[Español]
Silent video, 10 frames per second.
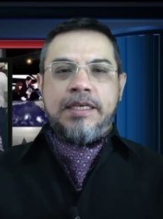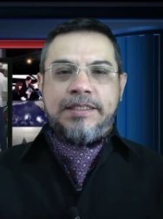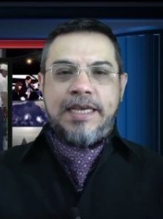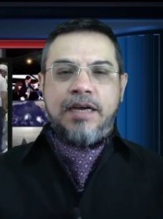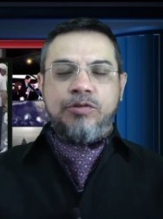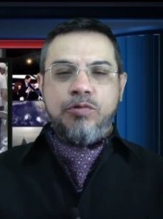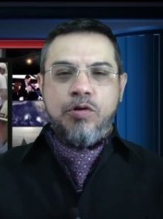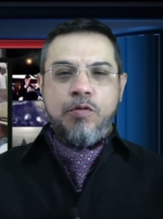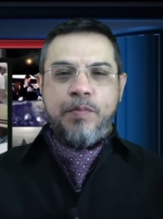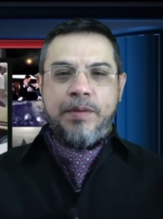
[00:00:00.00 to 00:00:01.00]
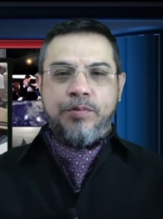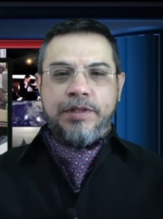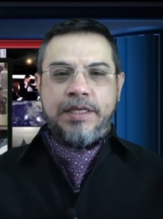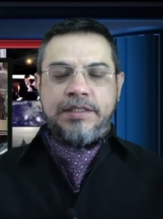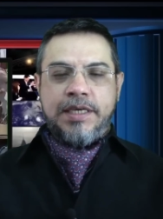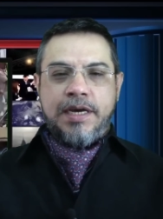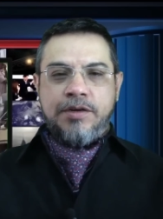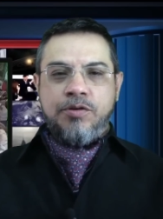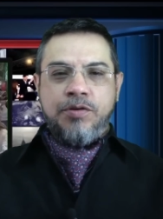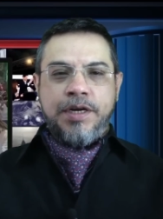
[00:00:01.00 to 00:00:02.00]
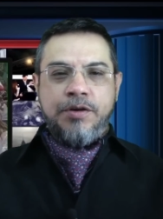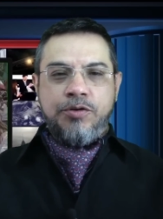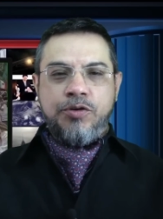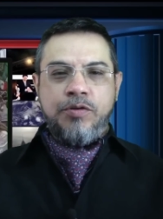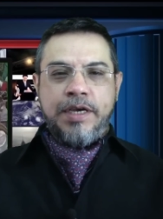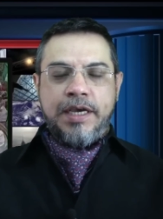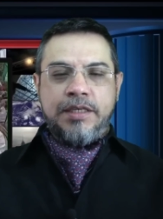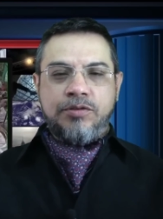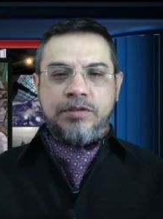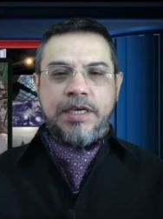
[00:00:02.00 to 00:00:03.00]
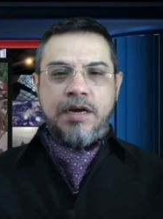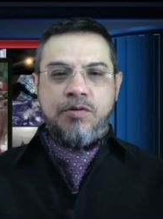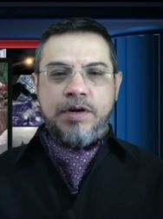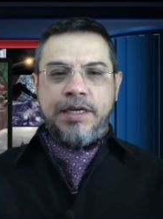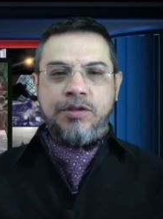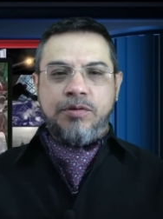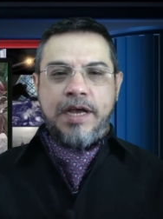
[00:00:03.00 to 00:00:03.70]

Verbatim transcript: se actuó con prepotencia, no creo yo que eso sea correcto,